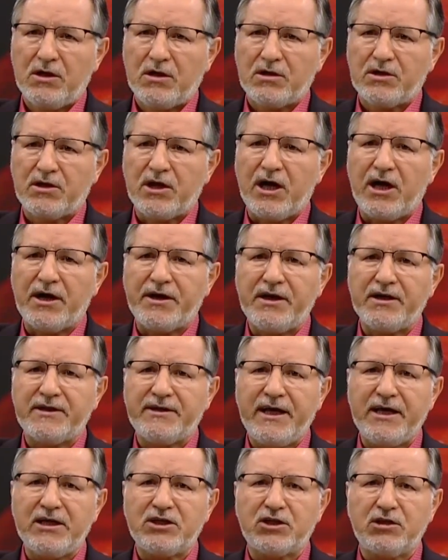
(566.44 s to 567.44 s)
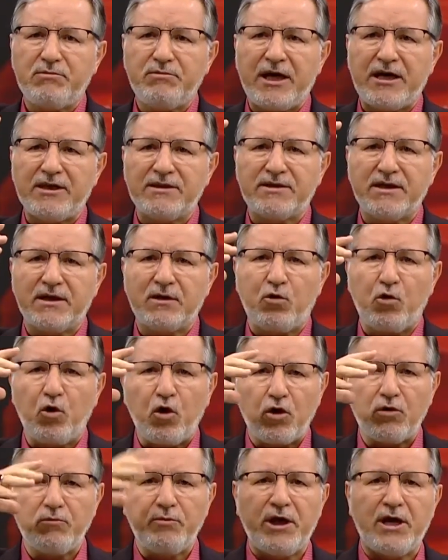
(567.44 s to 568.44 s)
Tarihte eşi benzeri
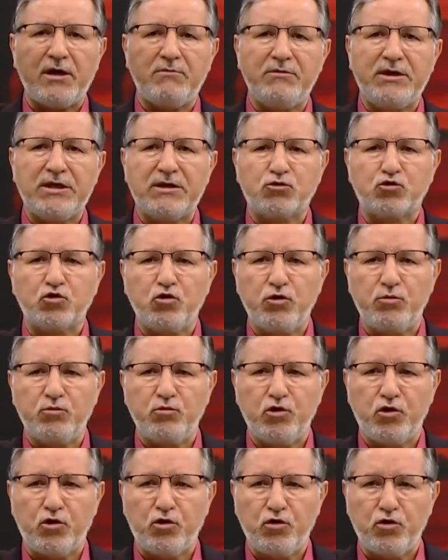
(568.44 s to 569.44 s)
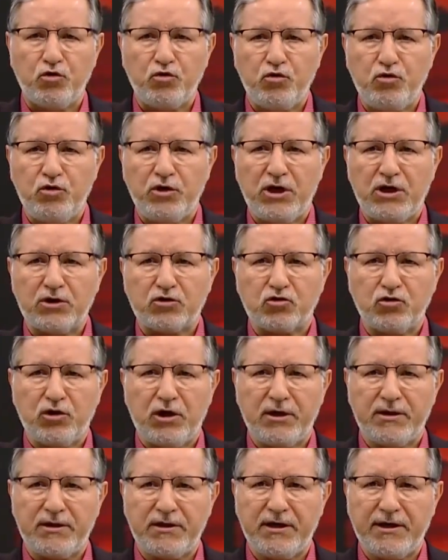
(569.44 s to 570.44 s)
olmayan bir zulüm görüyor dünya şu
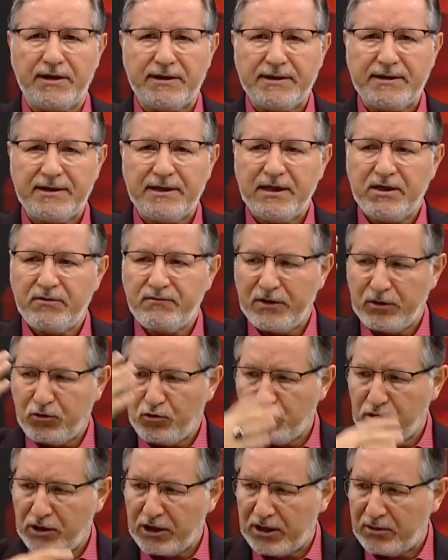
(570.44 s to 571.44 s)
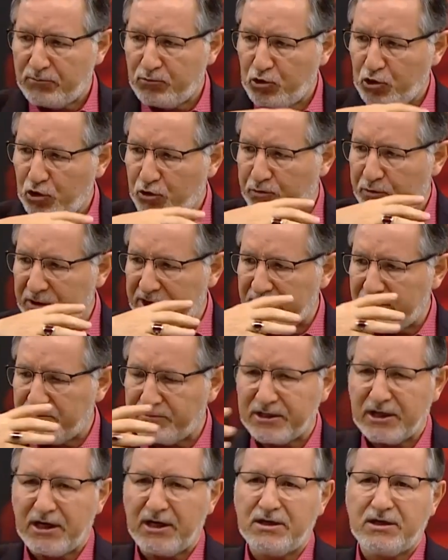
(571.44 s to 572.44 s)
anda ve dünya büyük bir
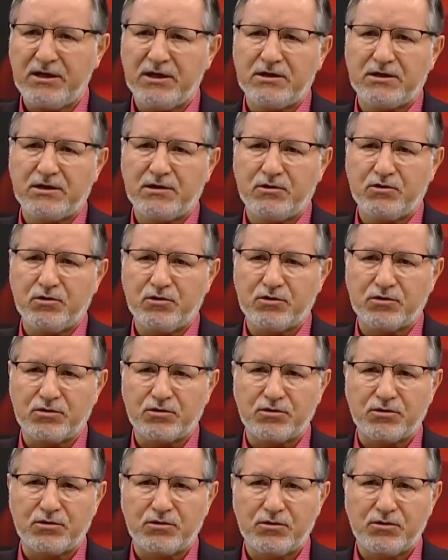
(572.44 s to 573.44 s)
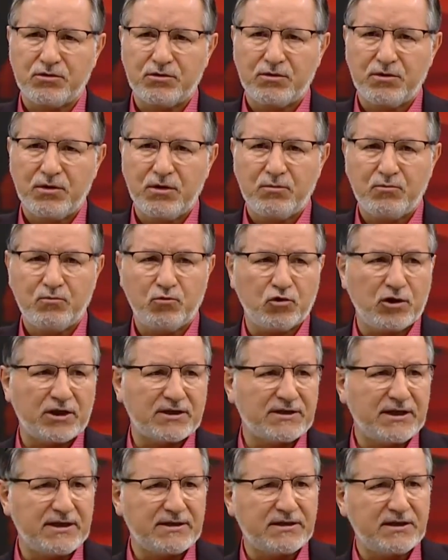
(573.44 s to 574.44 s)
imtihan geçiriyor. Buna
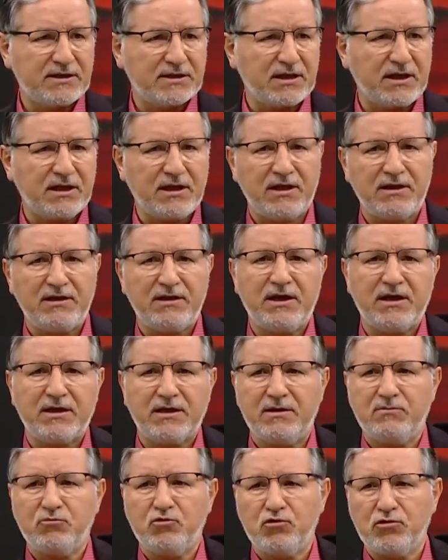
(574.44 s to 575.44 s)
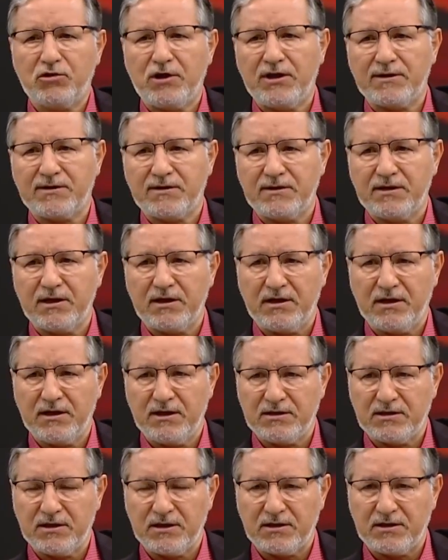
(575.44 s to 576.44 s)
sessiz kalanlar da bunun altında
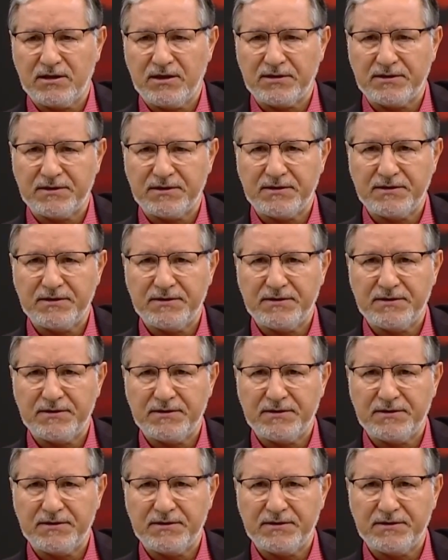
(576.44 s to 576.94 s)
kalacaklar.